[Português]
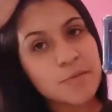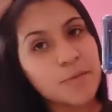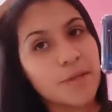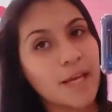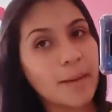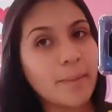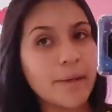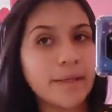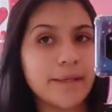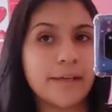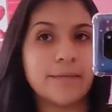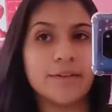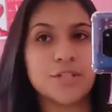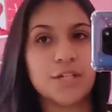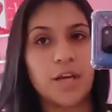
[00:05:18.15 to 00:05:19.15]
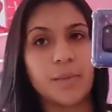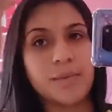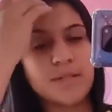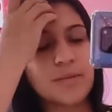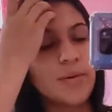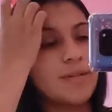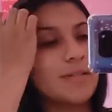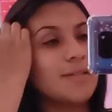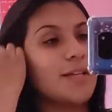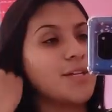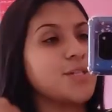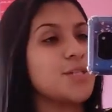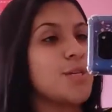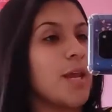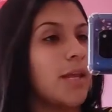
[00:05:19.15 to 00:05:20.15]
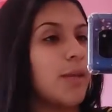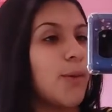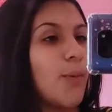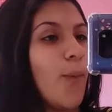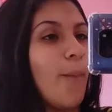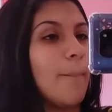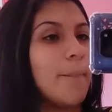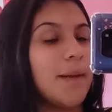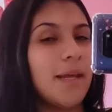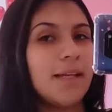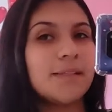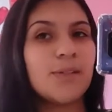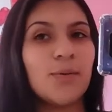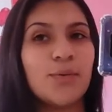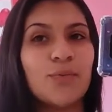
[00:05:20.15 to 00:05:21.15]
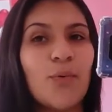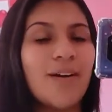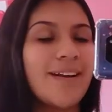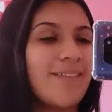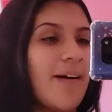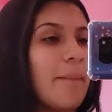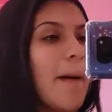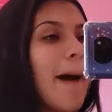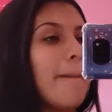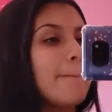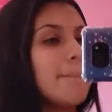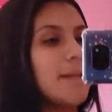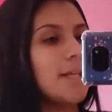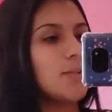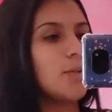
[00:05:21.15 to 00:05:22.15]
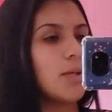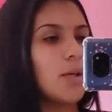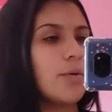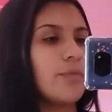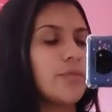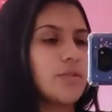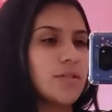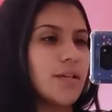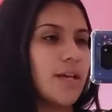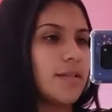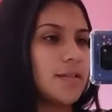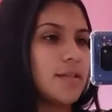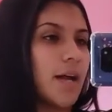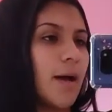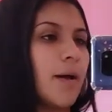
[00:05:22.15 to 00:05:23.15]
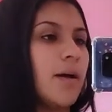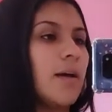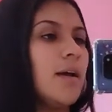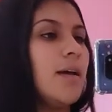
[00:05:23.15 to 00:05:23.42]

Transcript: porque amanhã vai chegar umas coisas da Shein que eu comprei, então eu vou gravar abrindo aqui com vocês, tá?